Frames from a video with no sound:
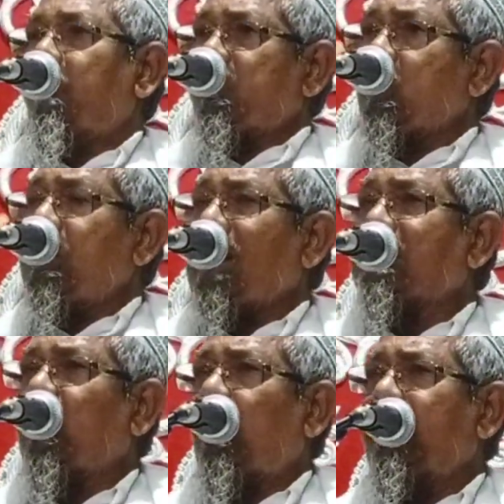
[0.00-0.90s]
পিছনে আট
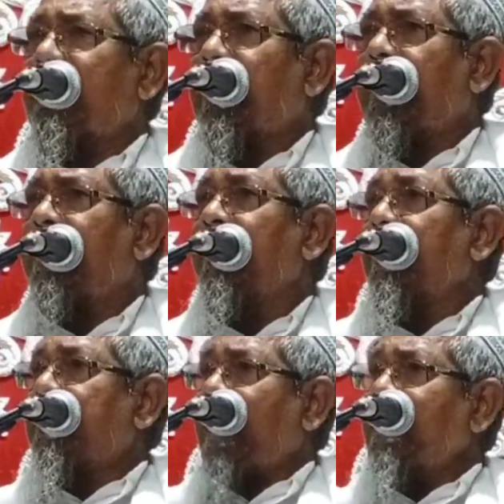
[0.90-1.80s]
কিলোমিটার
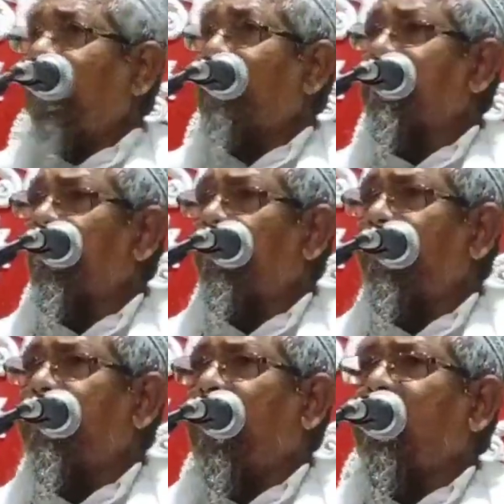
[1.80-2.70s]
ডাইনে আট
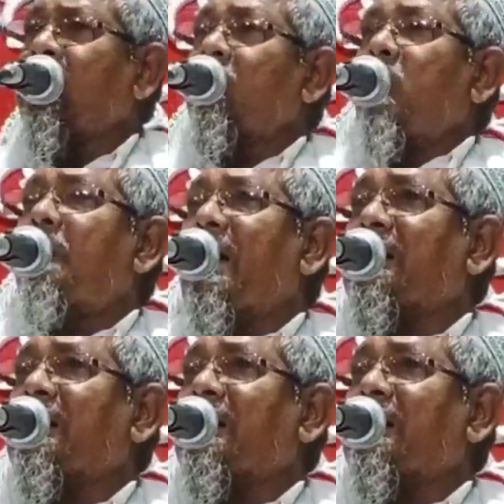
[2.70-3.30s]
কিলোমিটার বামে